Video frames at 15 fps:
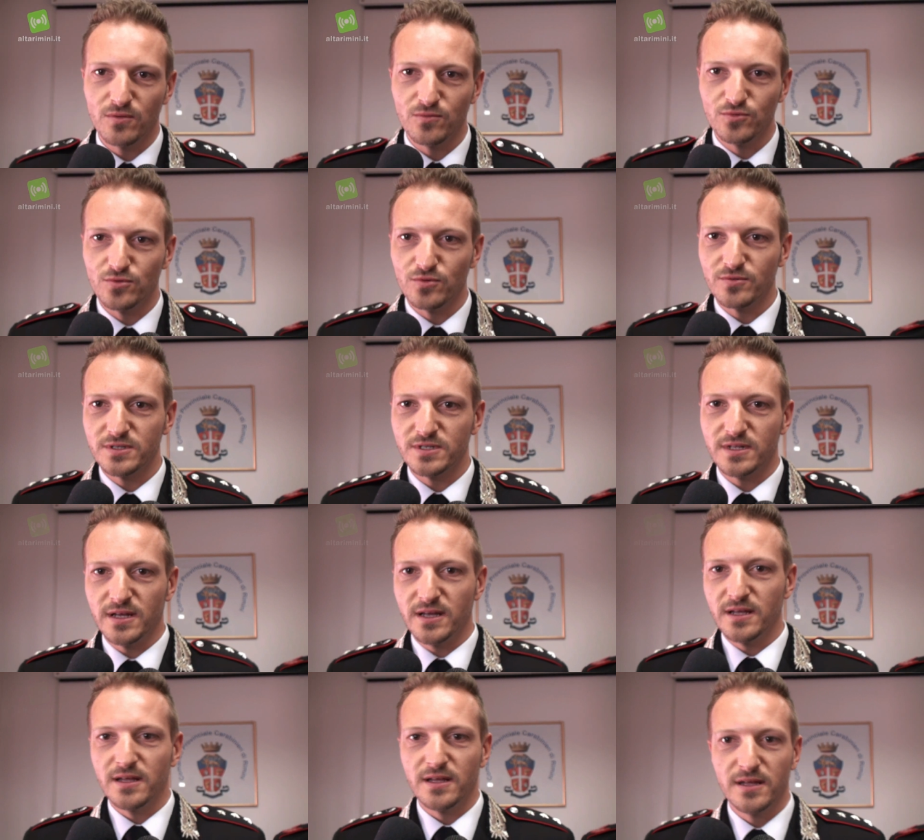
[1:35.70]
avuto
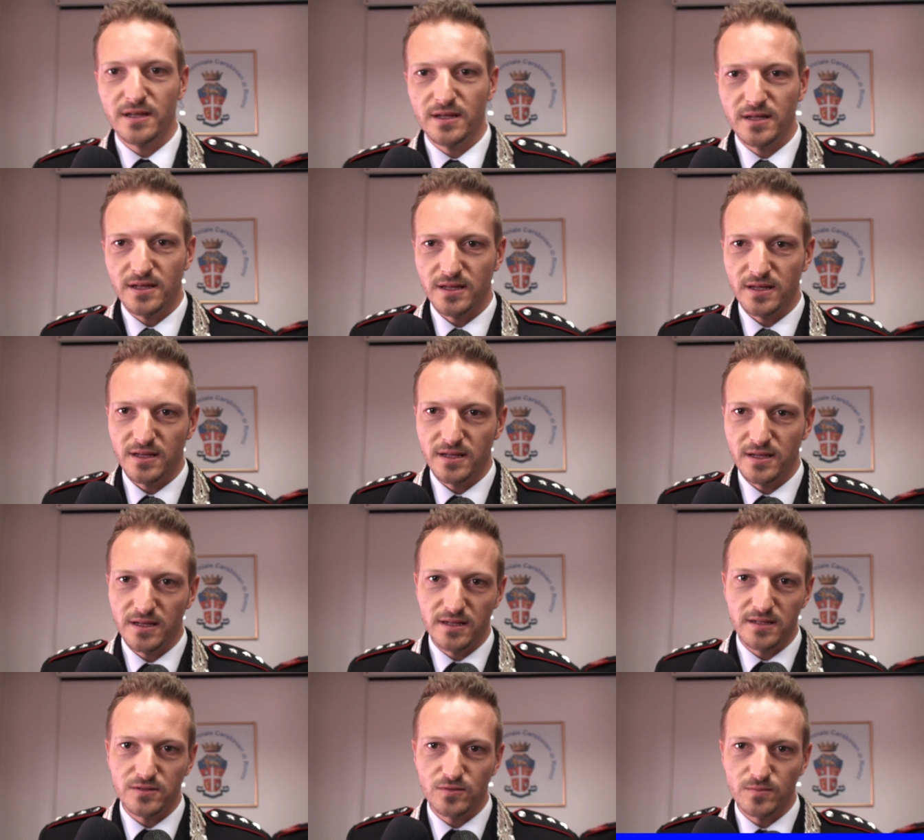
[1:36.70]
questa
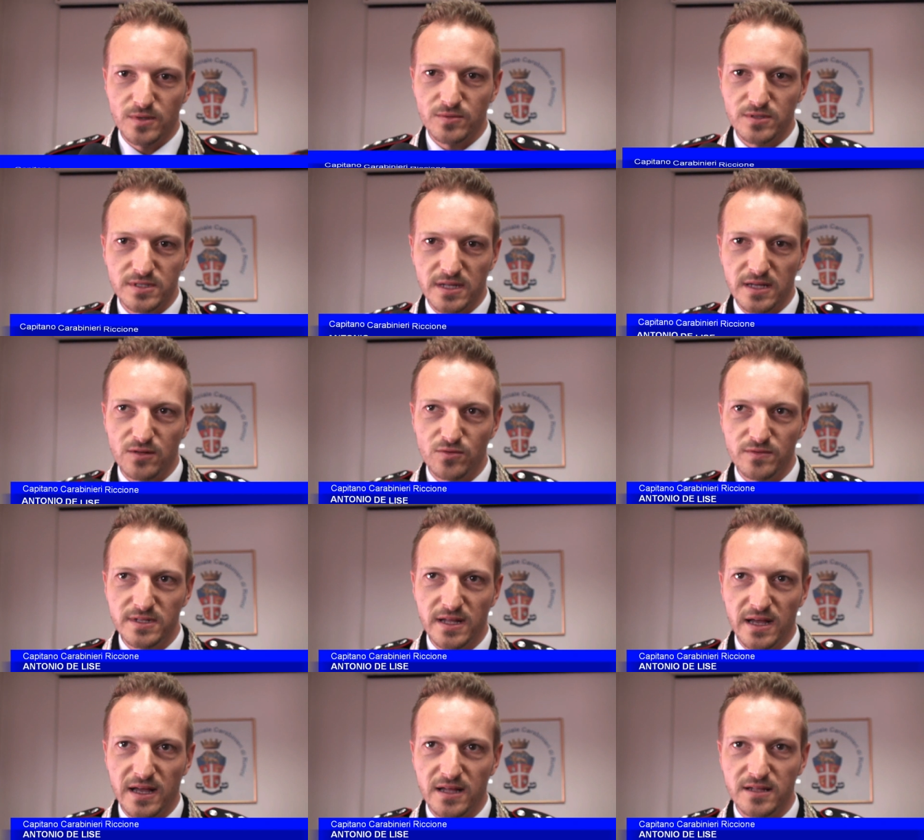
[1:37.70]
eh, insomma, questa
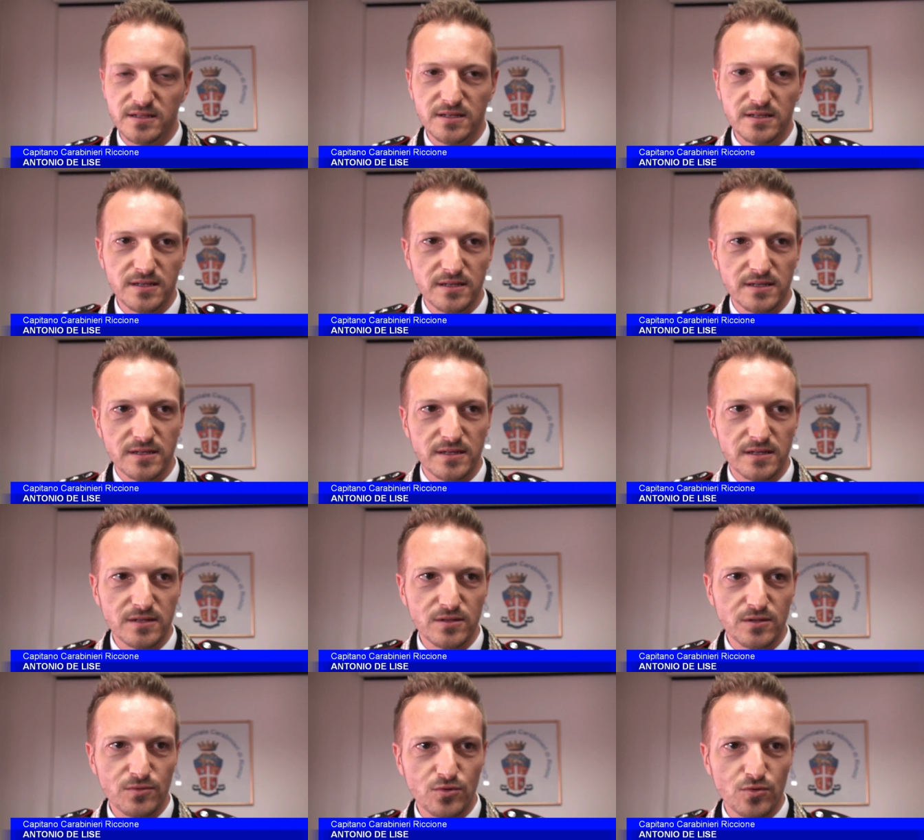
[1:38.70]
novità di
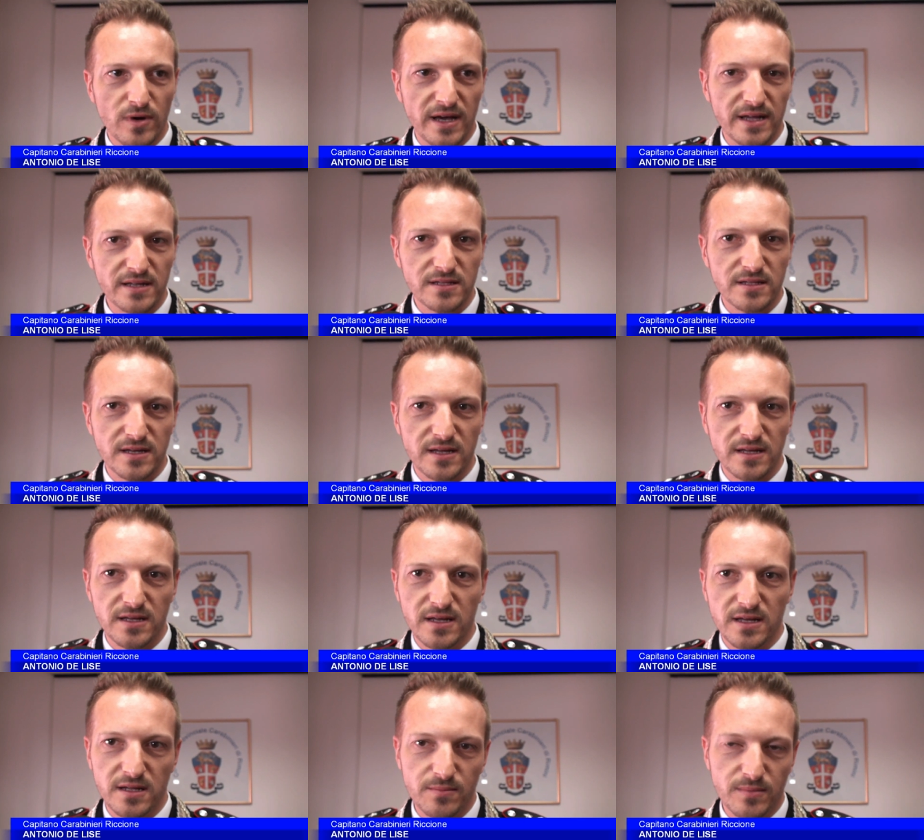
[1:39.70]
individuare tre
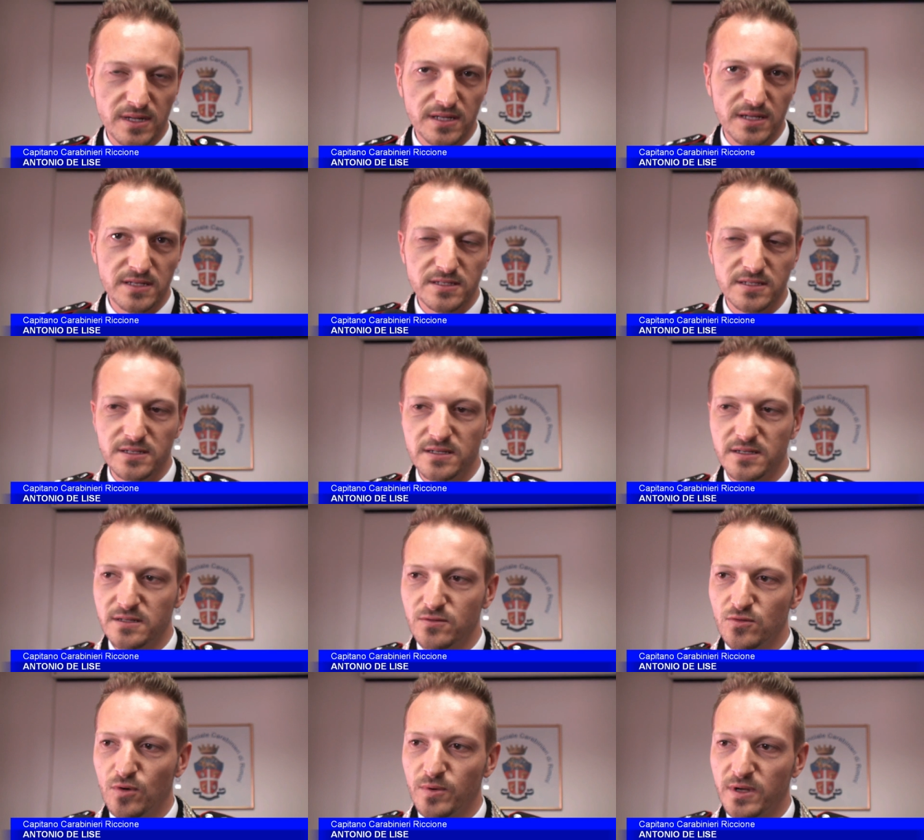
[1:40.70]
albanesi
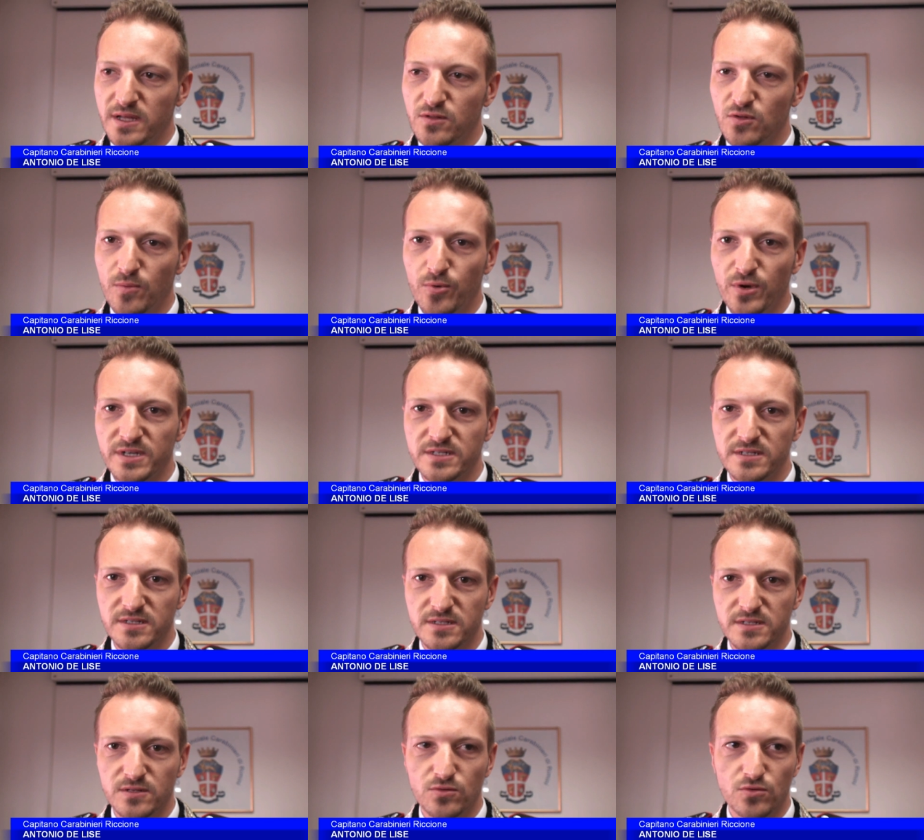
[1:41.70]
che dopo
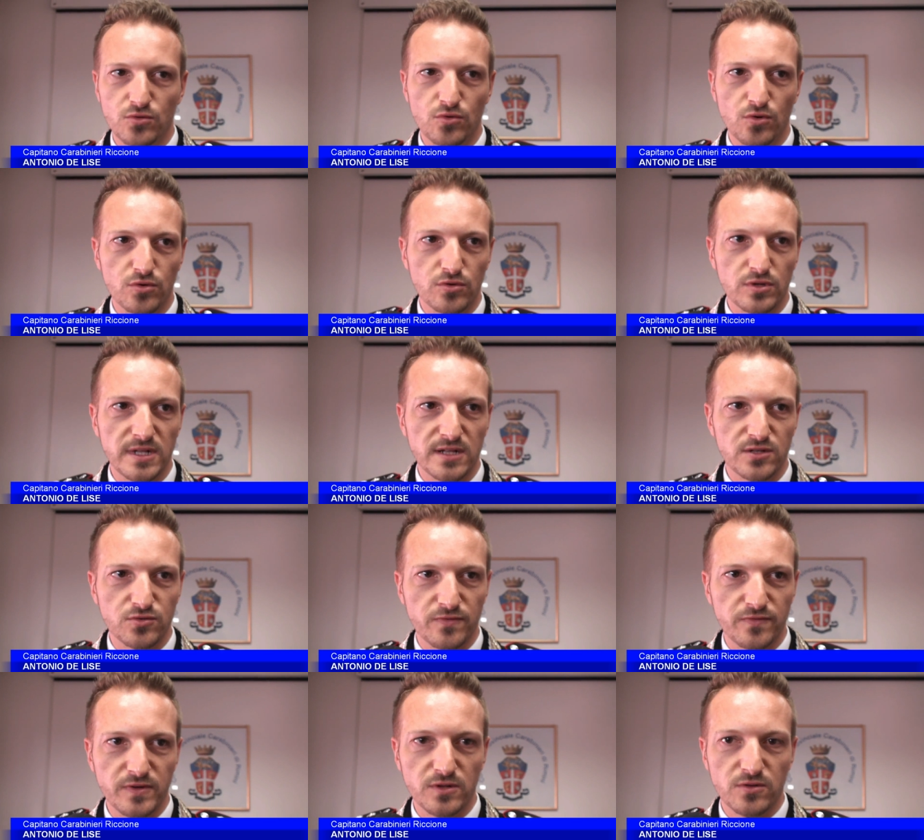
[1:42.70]
essersi introdotti dal
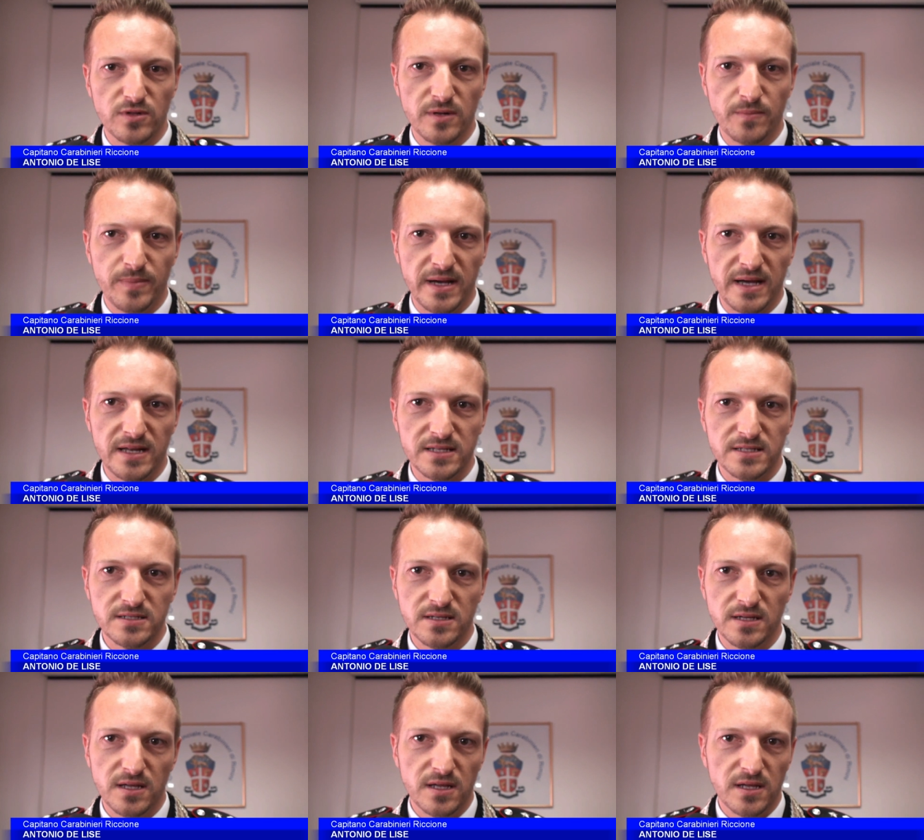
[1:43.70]
soffitto del
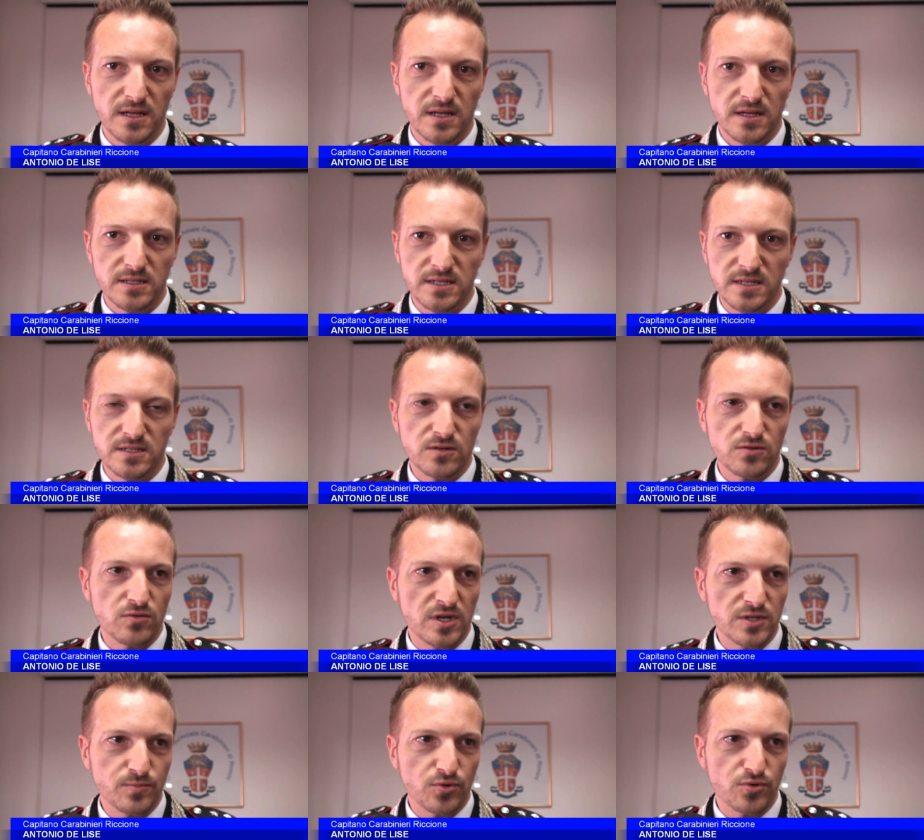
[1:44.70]
Palace senza
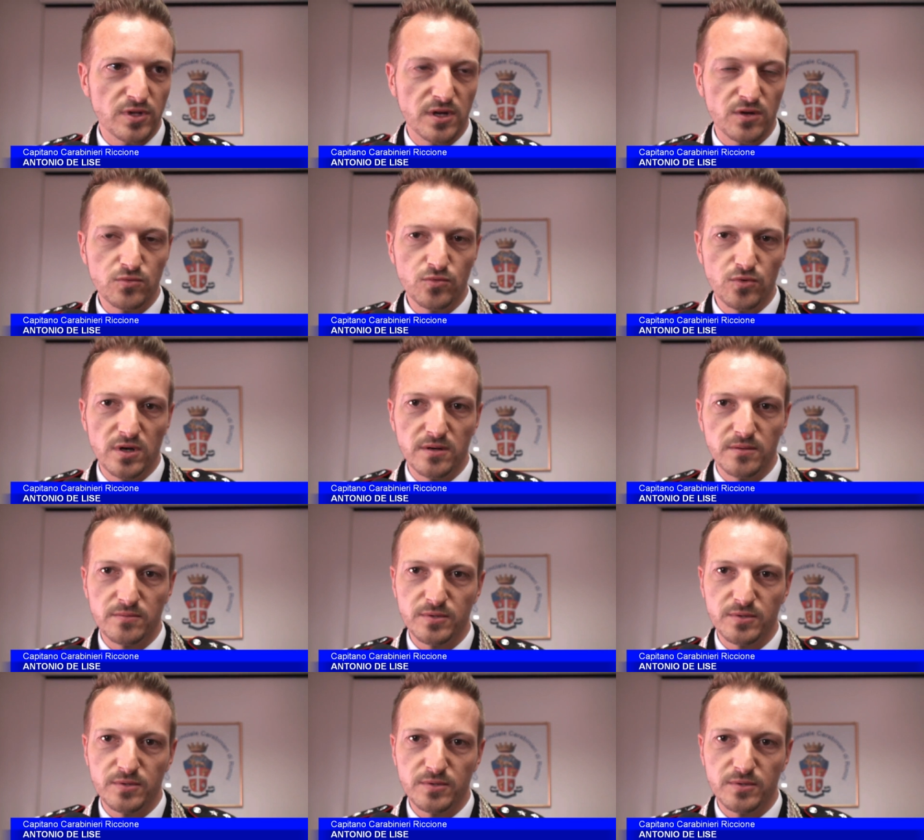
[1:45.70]
asportare nulla,